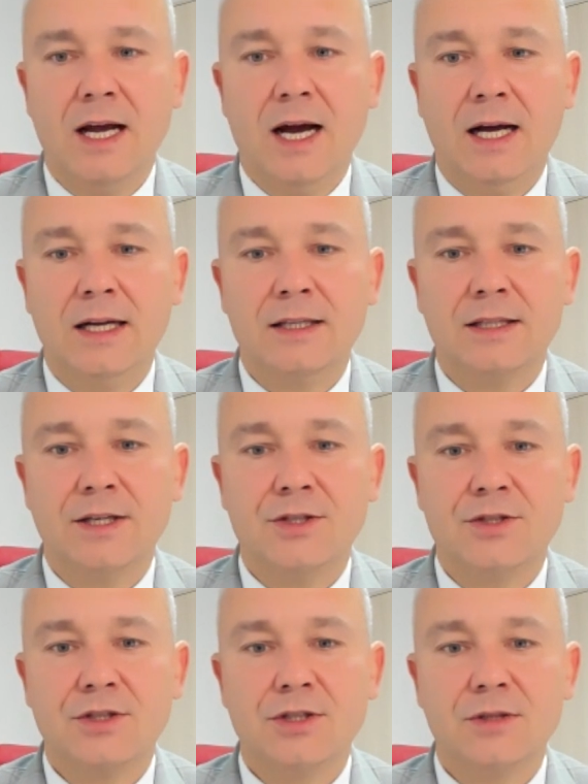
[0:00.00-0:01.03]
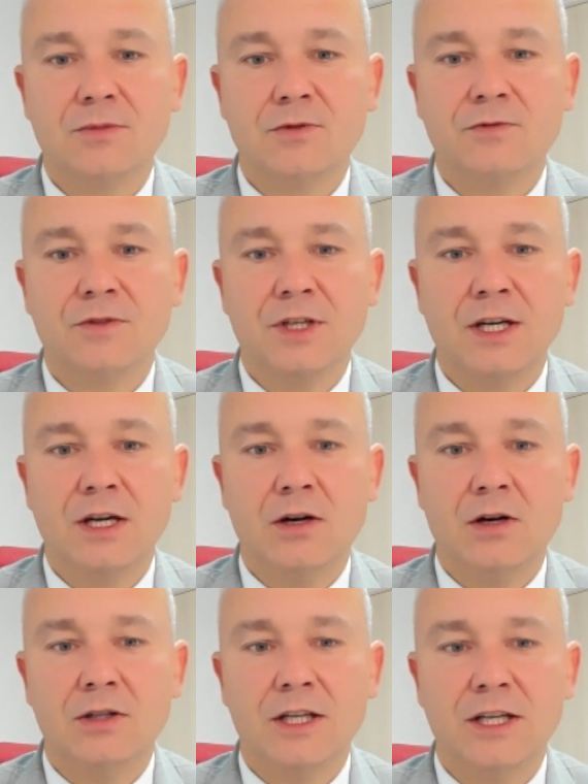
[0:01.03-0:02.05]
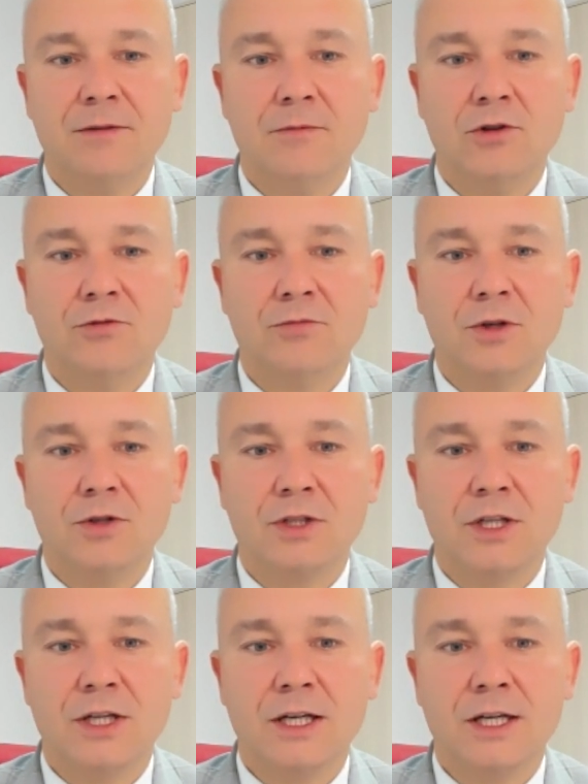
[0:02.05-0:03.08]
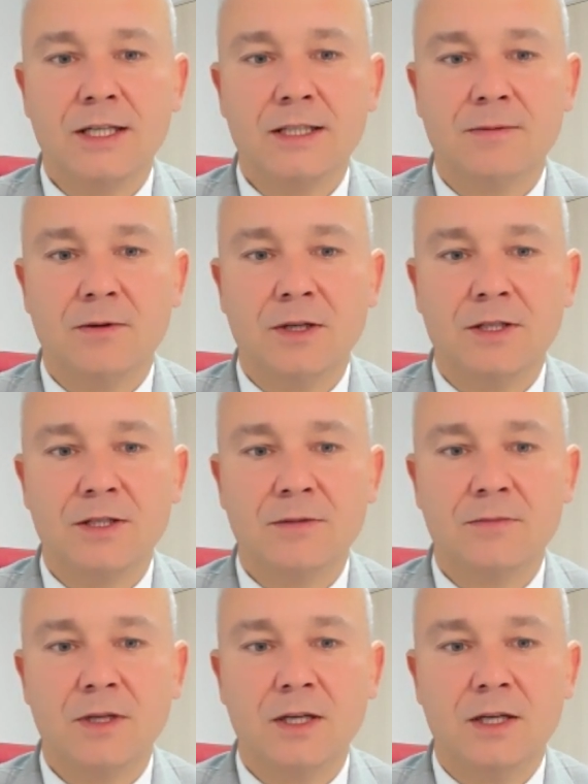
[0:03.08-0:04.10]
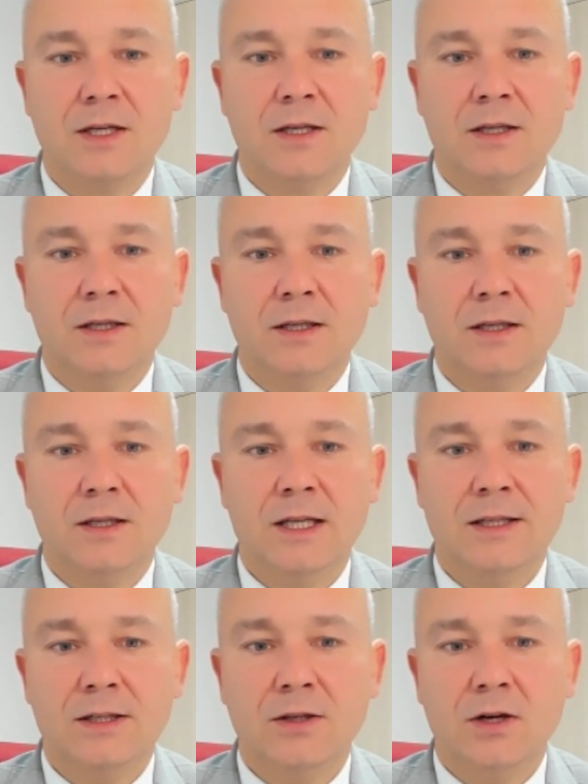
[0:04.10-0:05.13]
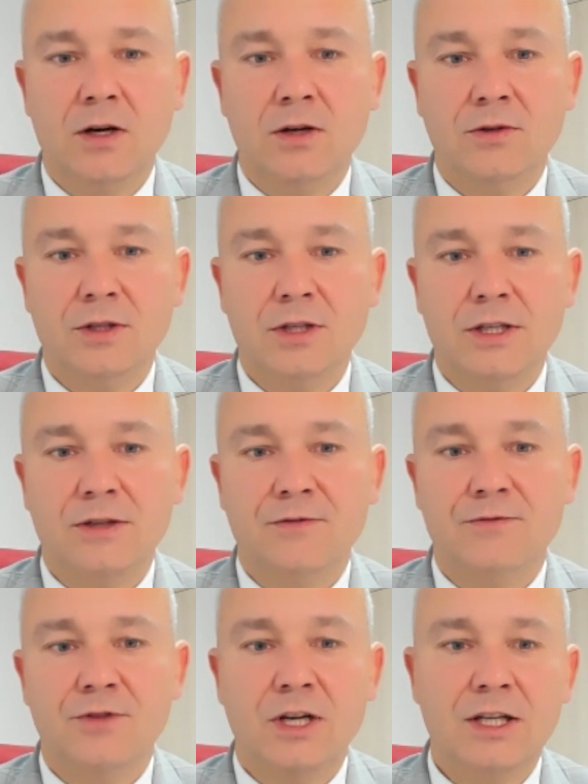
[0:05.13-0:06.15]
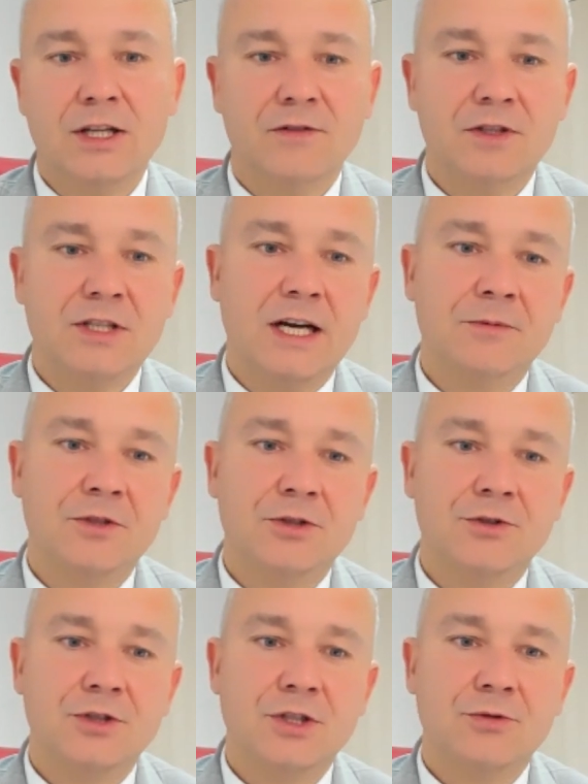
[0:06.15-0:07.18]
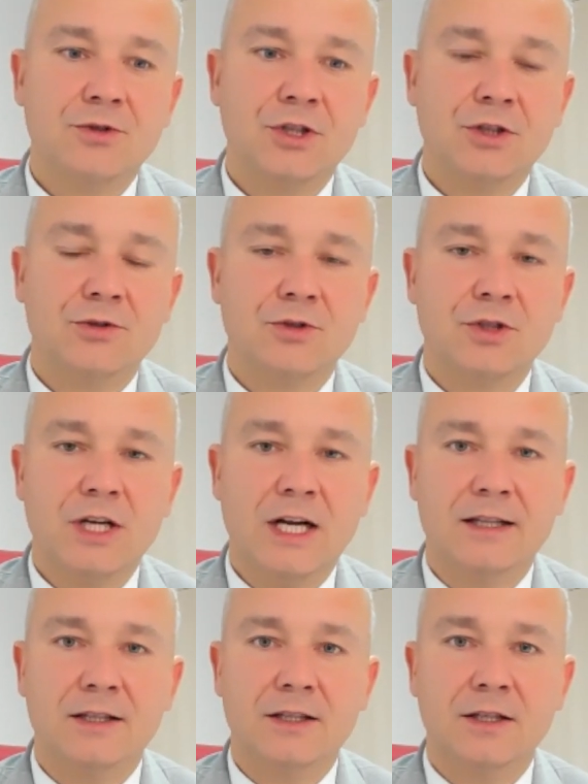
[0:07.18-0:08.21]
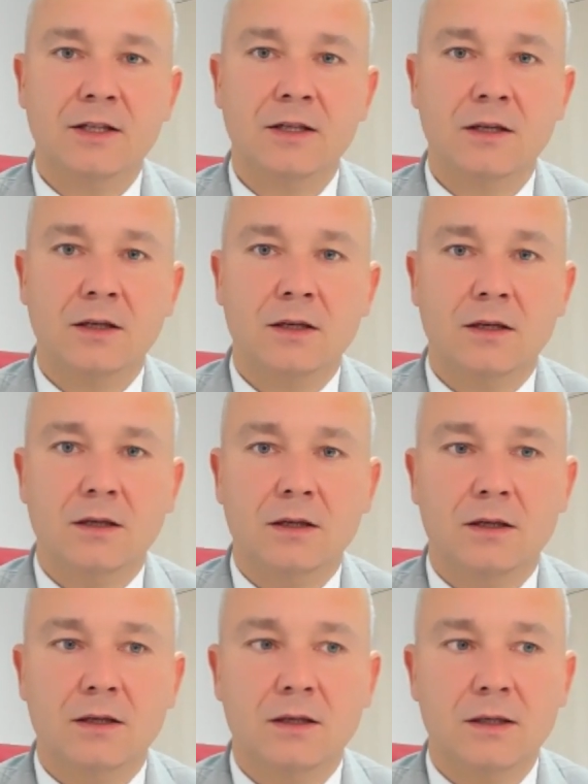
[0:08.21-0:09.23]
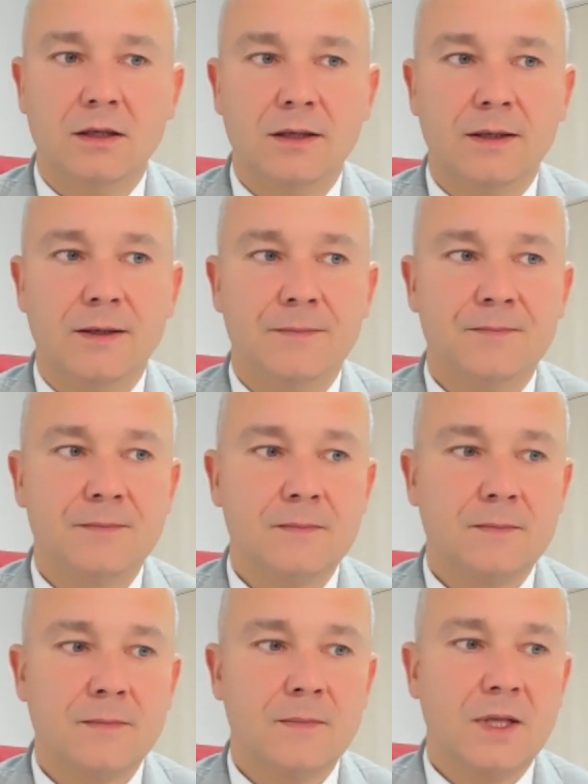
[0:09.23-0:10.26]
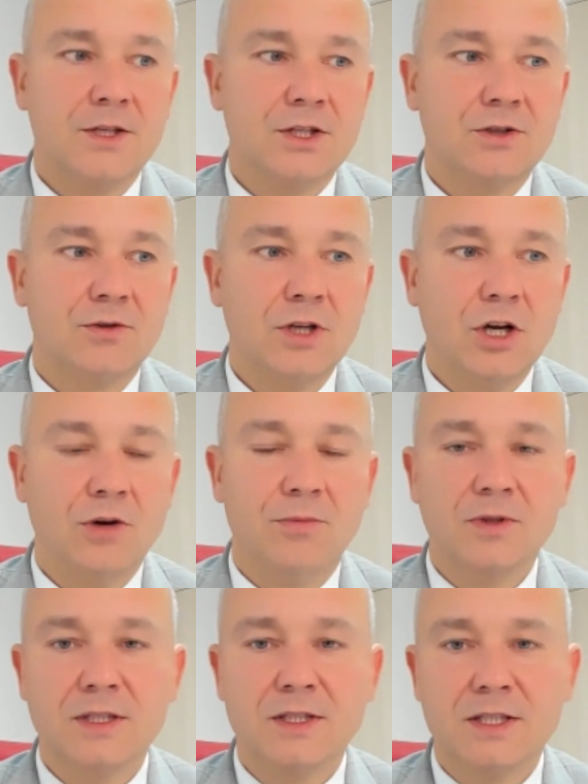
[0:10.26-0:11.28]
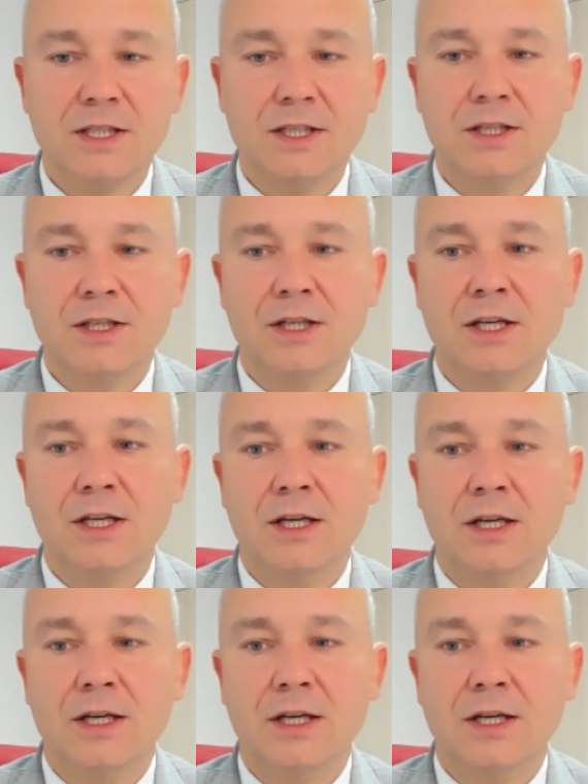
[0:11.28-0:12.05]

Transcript: ale też e, mówię o takim odbiorze społecznym. E, dlatego, kiedy wczoraj dowiedziałem się, że już niektórzy radni, e, mm, szczególnie opozycyjni,